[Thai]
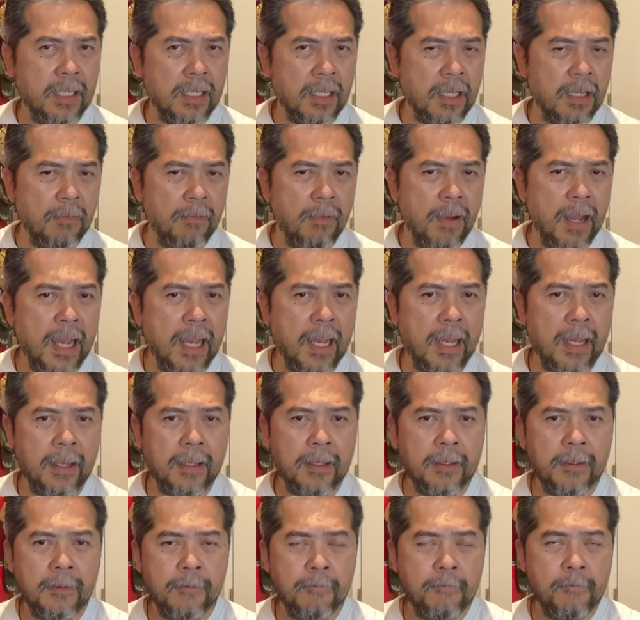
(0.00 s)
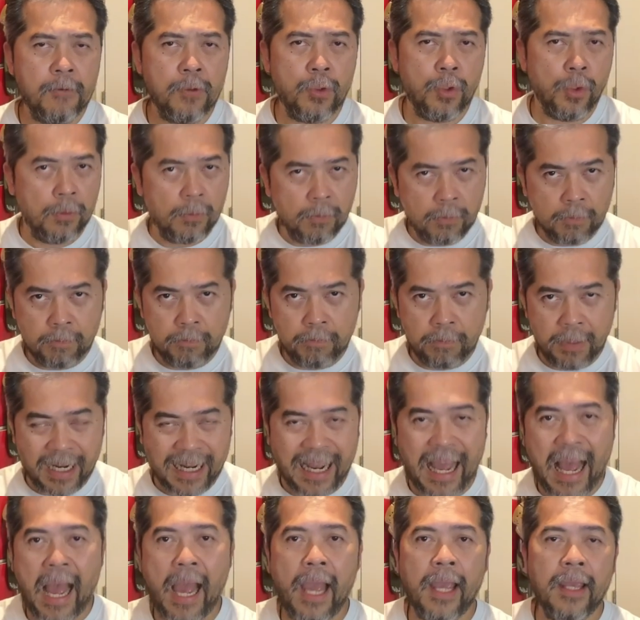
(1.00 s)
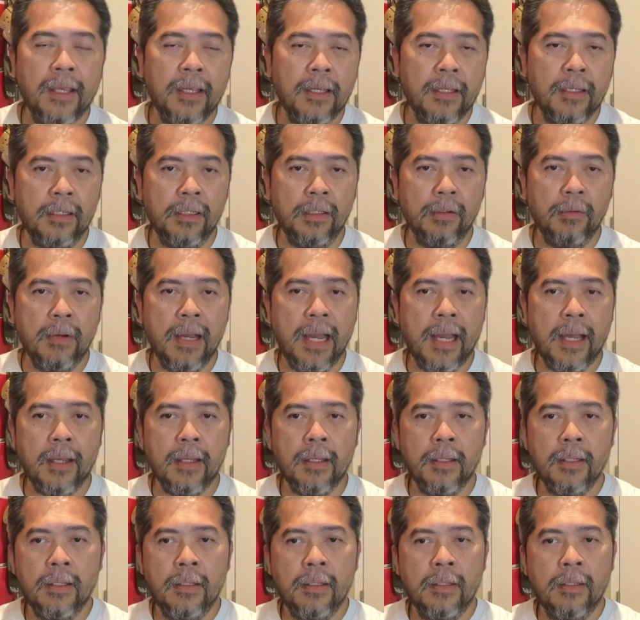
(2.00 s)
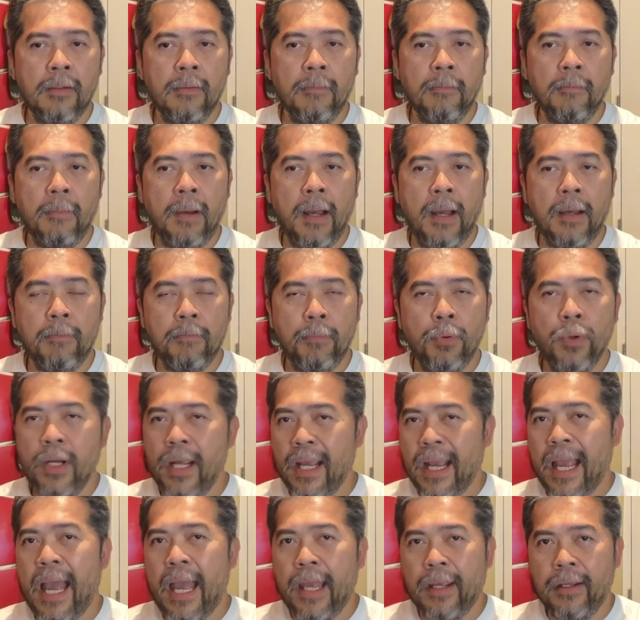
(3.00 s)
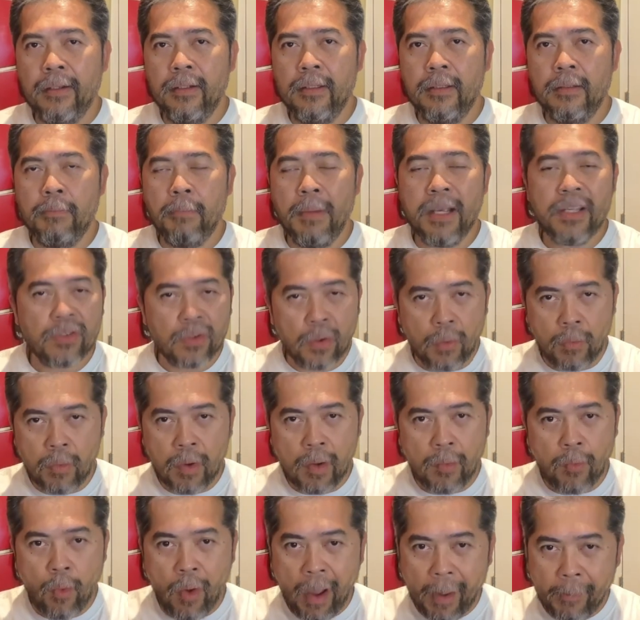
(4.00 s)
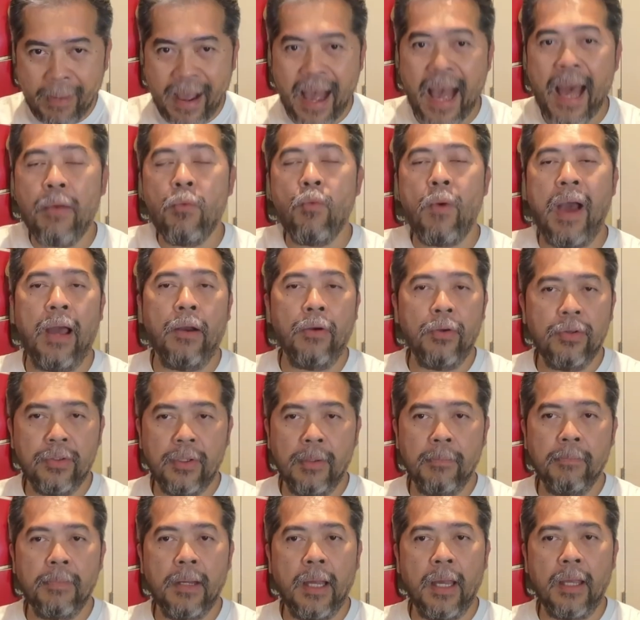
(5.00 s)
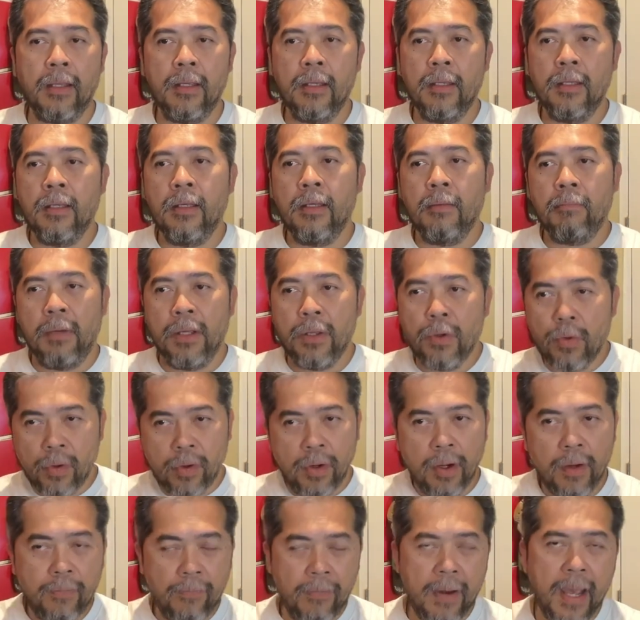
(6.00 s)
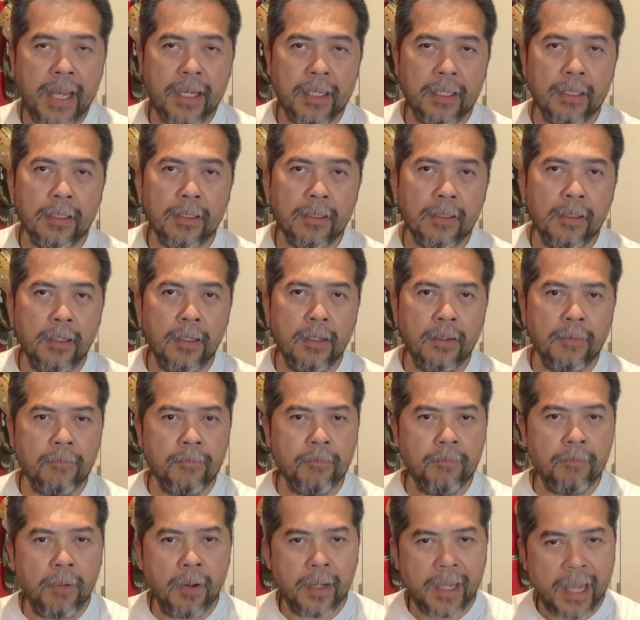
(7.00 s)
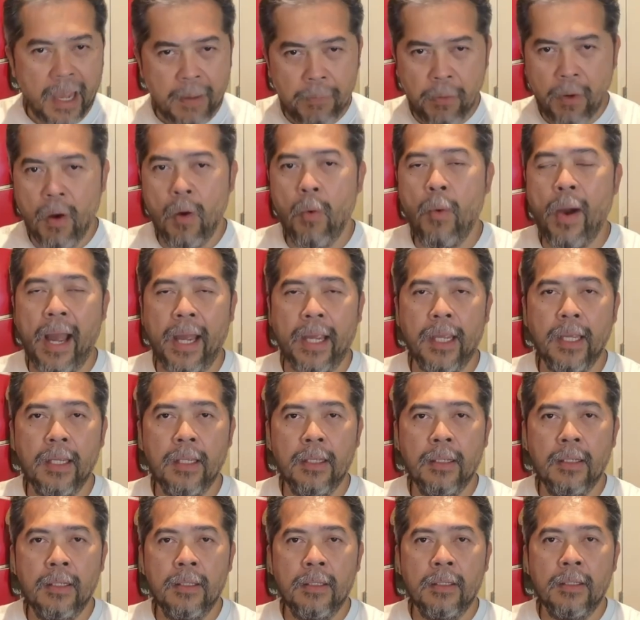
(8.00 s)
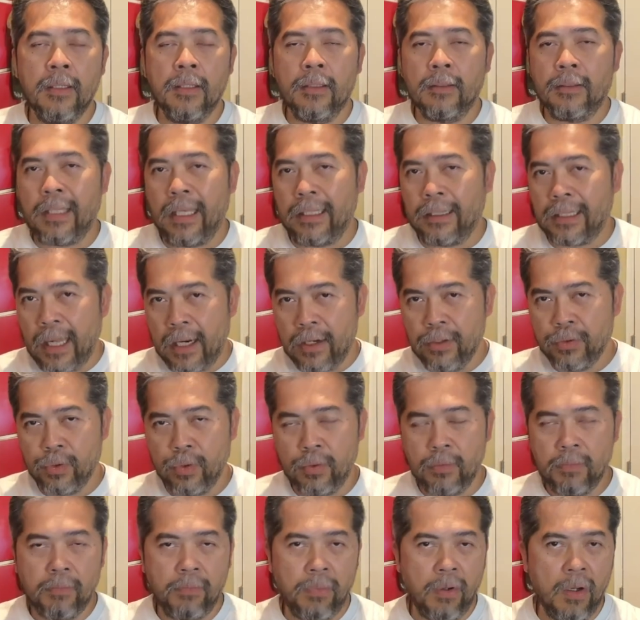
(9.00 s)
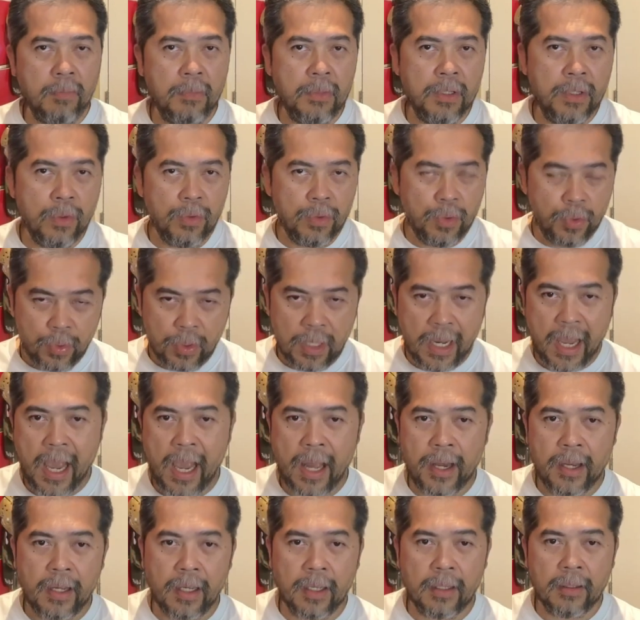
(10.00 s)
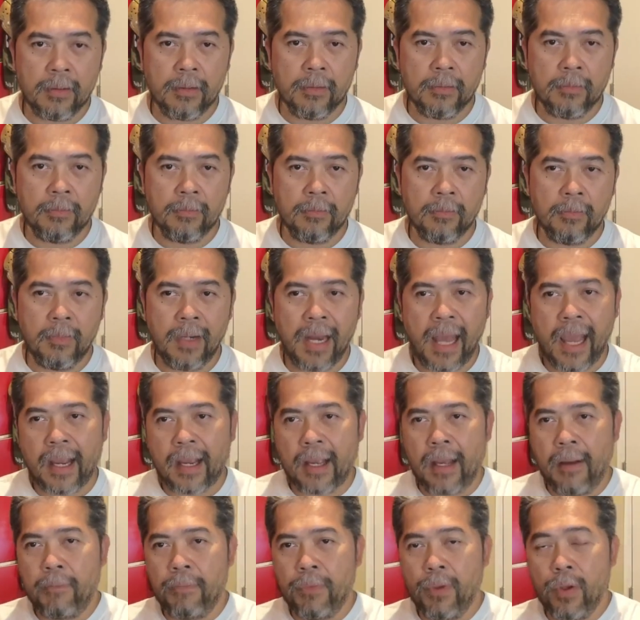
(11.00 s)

งกับว่าจุดประกายหรือว่าพูดง่ายๆคือไม่สมกับความคาดหวังด้วยซ้ำไป มาอยู่คลิฟแลนด์ก็แค่พอไหว แต่ท้ายที่สุดพอมาอยู่ยูท่าเนี่ยแลกกับโด